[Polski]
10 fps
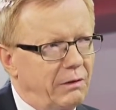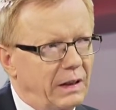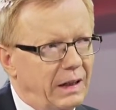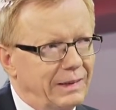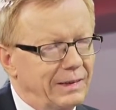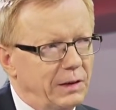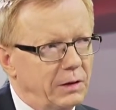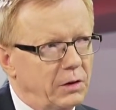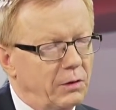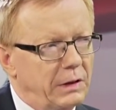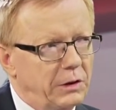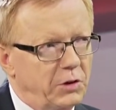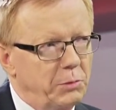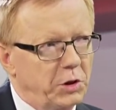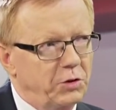gwarancje. To, to,
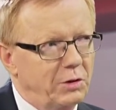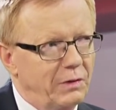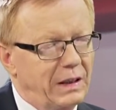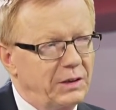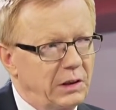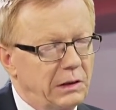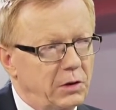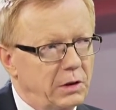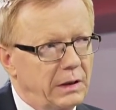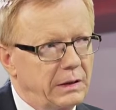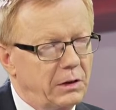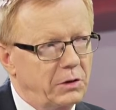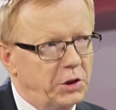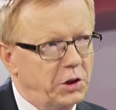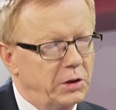z tym, że to są gwarancje na, dla, na
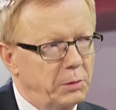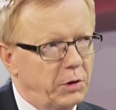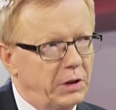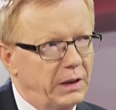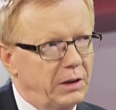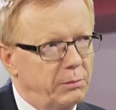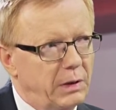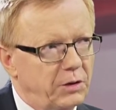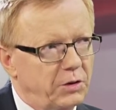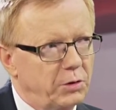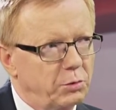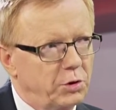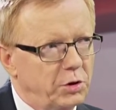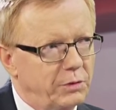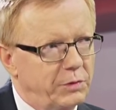określone projekty bardzo
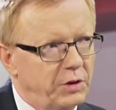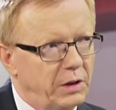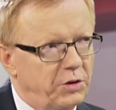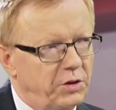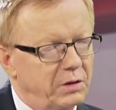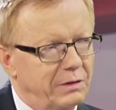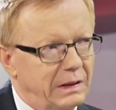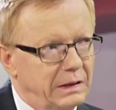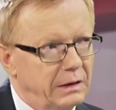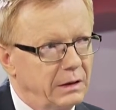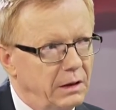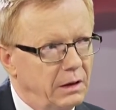już wyselekcjonowane. No właśnie.